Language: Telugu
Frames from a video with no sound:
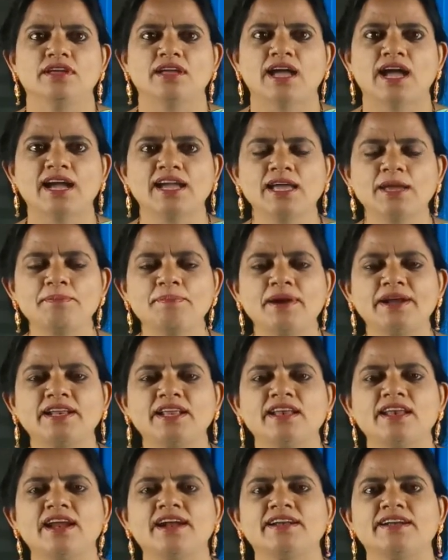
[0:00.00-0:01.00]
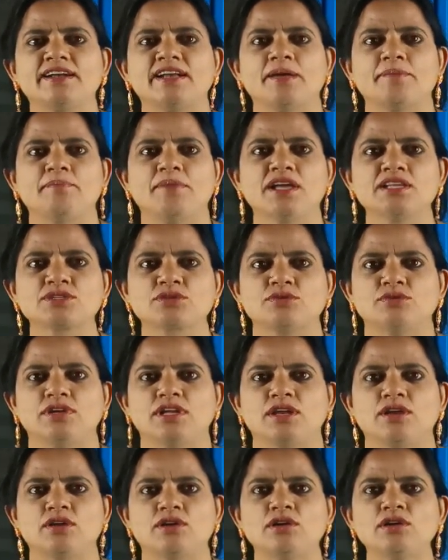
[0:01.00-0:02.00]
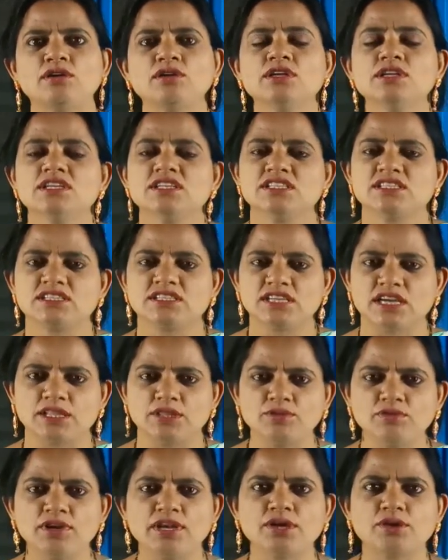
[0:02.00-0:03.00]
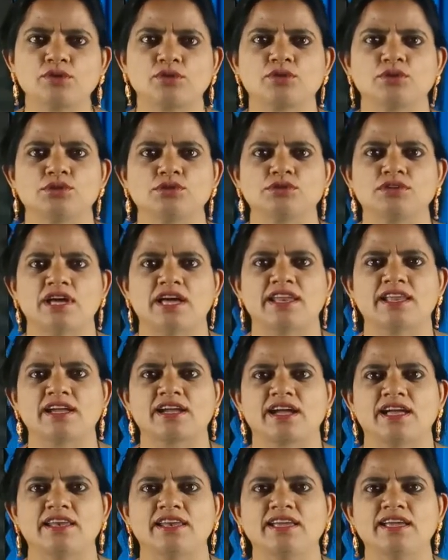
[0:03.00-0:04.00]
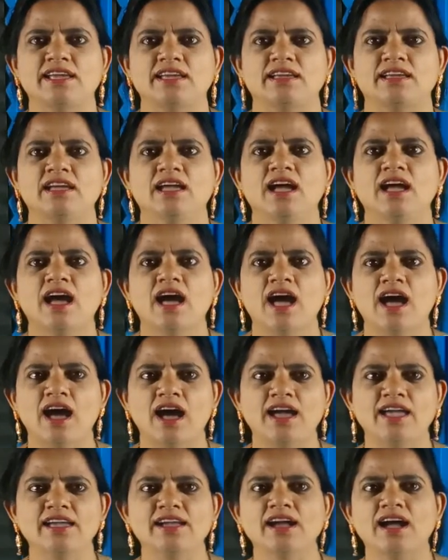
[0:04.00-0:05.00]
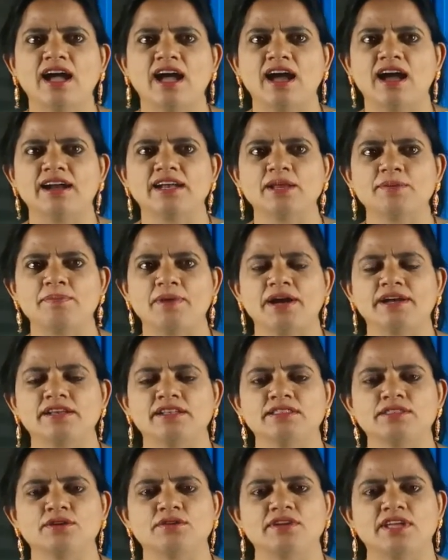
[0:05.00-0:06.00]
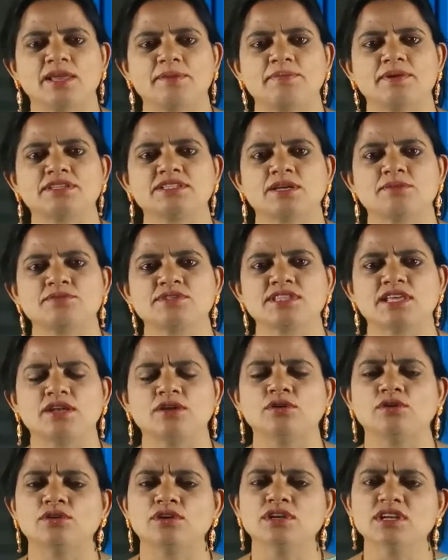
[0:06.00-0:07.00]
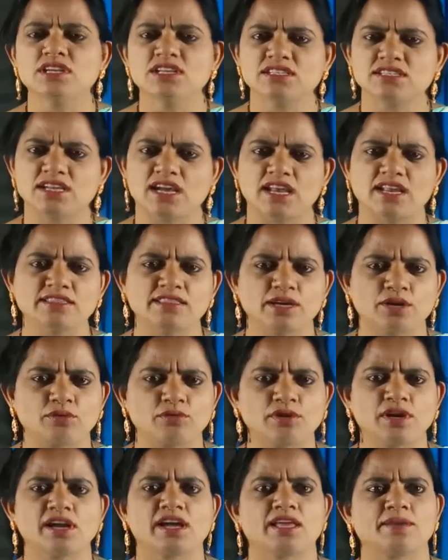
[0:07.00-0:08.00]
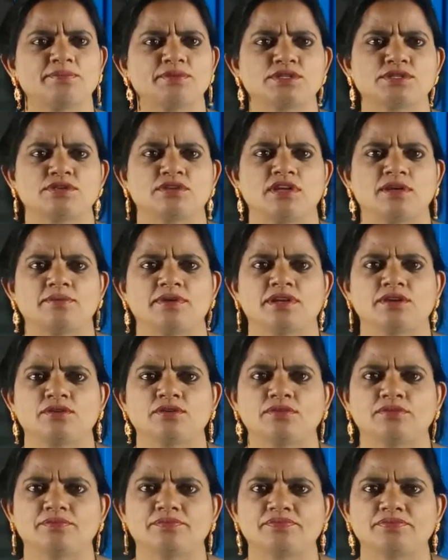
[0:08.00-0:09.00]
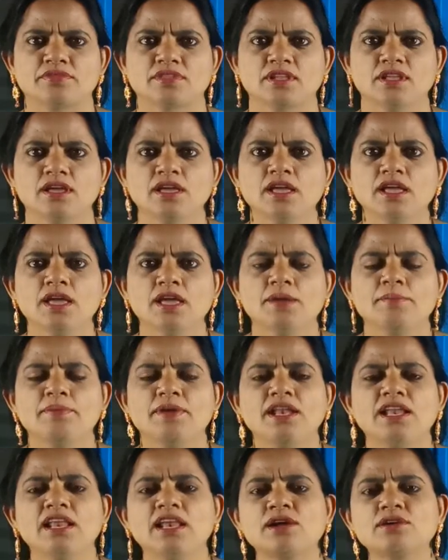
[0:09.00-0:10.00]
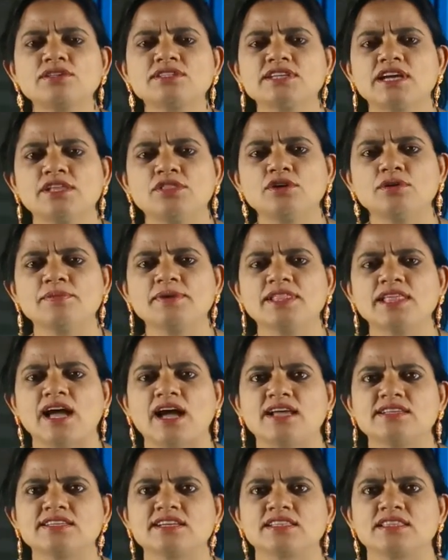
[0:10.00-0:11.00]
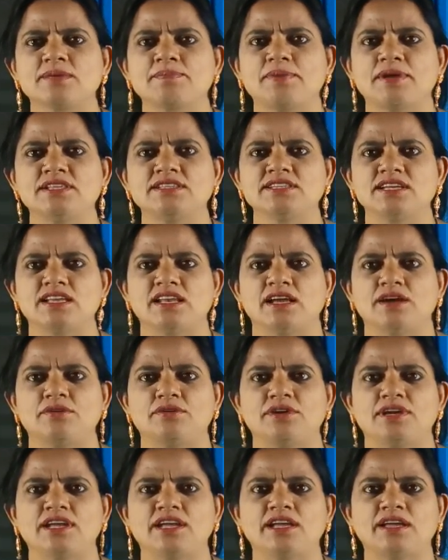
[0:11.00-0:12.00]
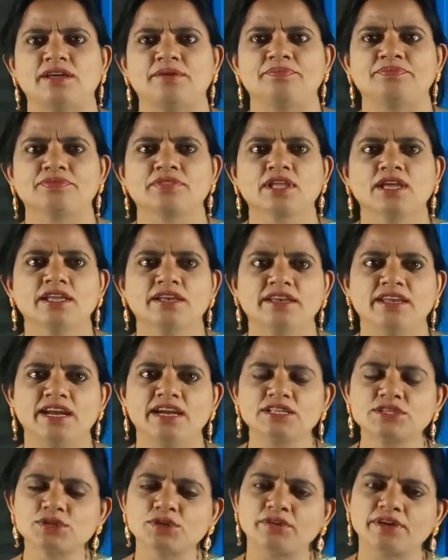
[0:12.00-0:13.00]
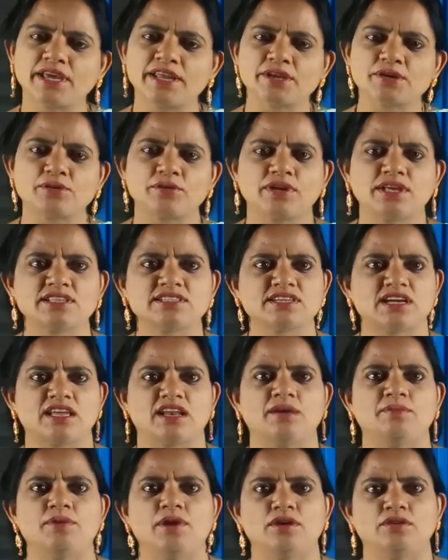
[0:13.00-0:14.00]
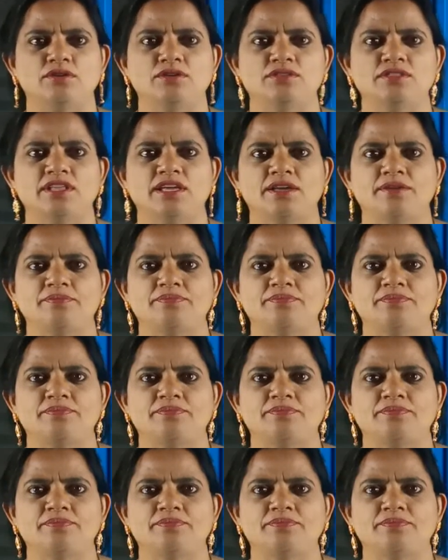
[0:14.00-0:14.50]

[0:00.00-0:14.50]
అగ్గిపెట్టె లాంటి డబ్బా స్కూళ్ళలో చదువుల్ని కుక్కుతున్నారే కానీ హాయిగా ఆటపాటలతో నేర్పే సంస్థలు చాలా తక్కువగా కనిపిస్తున్నాయి మనకు పిల్లలకు చదువు మీద ఆసక్తి పెంచేలా ఉంటే నేర్చుకోవడానికి కూడా చాలా బాగుంటుంది